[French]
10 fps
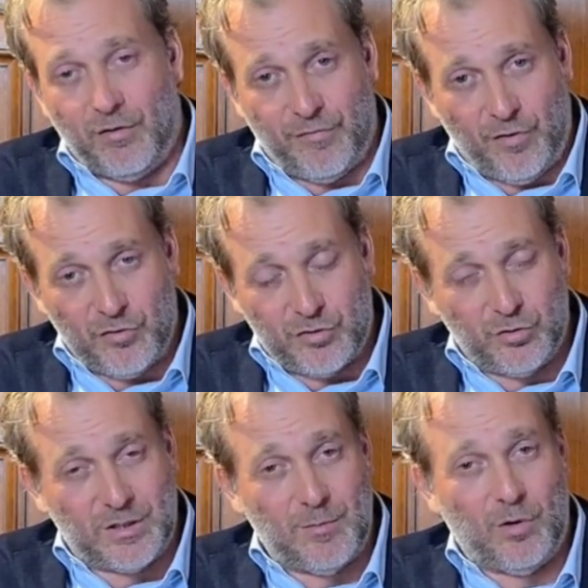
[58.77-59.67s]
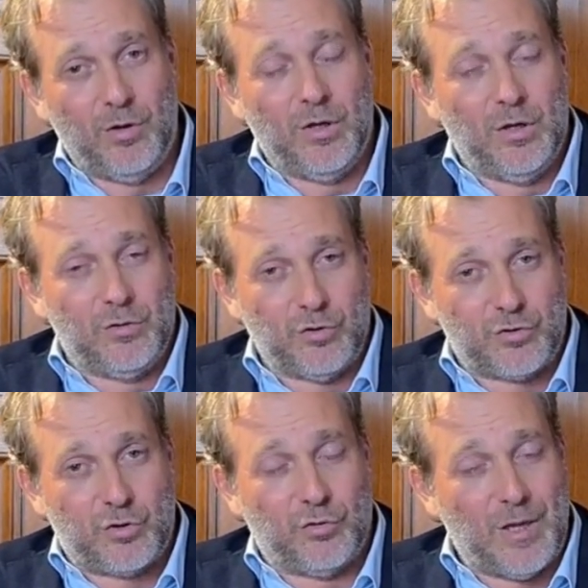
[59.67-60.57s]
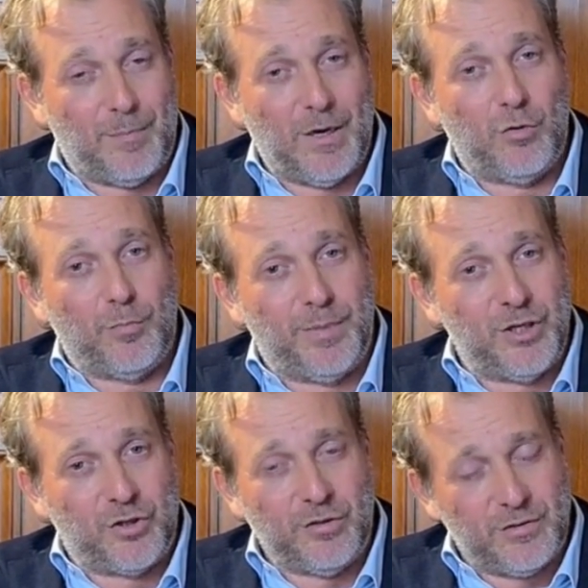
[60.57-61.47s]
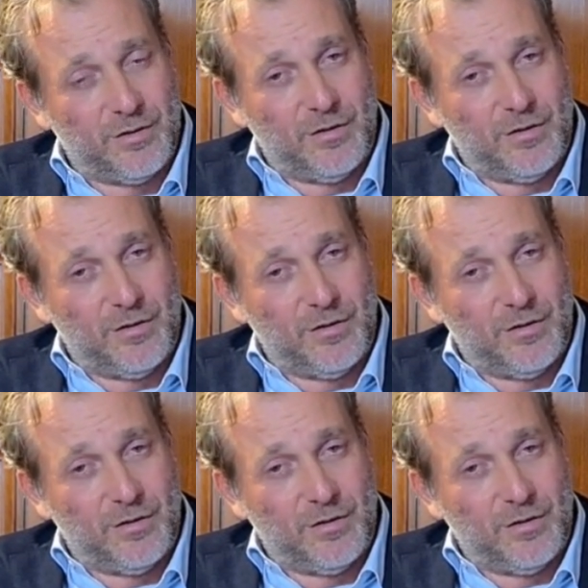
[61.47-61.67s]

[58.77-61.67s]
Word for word: en France notamment dans ce que l'on appelle le Pichot,